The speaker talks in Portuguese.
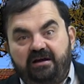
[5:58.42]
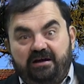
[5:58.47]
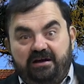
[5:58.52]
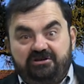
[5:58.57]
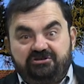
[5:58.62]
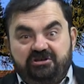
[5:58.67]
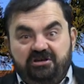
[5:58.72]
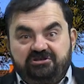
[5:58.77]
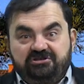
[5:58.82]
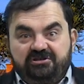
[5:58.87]

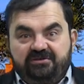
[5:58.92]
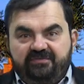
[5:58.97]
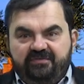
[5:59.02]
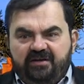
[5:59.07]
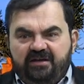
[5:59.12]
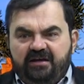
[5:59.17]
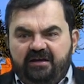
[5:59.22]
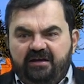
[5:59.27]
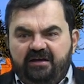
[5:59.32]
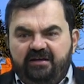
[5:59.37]
A gente
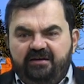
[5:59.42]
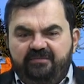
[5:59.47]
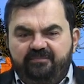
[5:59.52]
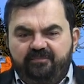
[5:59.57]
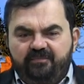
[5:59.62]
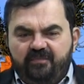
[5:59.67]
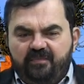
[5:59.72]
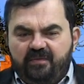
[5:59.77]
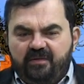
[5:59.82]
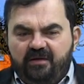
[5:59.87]

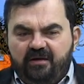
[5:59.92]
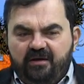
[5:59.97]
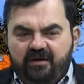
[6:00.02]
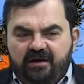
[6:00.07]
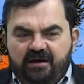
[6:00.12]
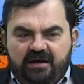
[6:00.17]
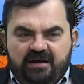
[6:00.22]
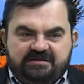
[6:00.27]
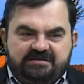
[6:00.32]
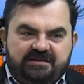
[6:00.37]
vê
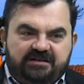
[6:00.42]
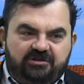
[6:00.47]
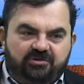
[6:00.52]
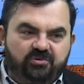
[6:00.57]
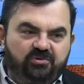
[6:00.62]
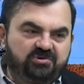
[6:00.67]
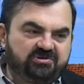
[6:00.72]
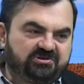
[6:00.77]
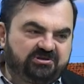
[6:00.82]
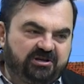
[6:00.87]
as
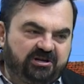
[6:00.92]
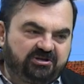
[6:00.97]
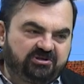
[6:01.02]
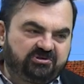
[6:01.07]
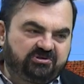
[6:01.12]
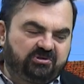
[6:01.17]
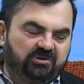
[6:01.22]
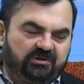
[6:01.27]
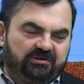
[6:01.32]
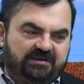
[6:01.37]

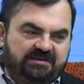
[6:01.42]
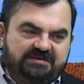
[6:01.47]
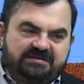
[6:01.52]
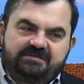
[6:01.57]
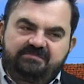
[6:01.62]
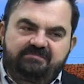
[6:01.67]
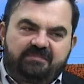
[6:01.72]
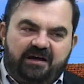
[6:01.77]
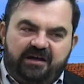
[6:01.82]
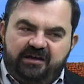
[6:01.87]
indústrias todas
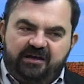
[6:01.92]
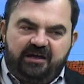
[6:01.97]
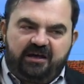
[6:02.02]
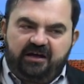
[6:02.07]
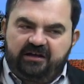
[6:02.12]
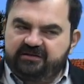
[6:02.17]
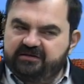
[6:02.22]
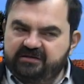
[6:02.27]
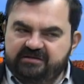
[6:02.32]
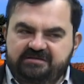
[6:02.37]

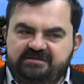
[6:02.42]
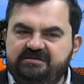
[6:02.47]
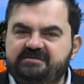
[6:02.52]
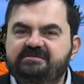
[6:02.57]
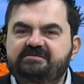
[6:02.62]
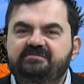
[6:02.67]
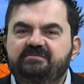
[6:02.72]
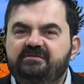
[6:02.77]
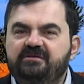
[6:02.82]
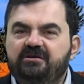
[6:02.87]
embarreadas,